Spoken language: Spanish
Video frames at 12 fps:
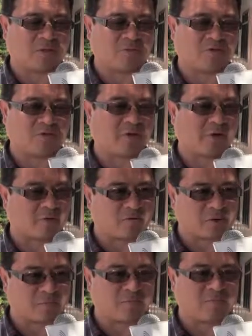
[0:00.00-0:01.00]
nosotros
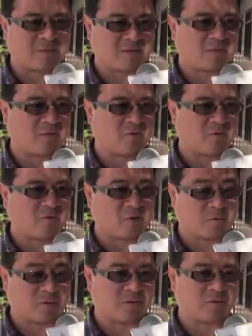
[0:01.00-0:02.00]
recogemos más que todo
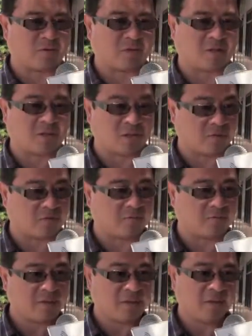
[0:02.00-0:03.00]
la opinión del niño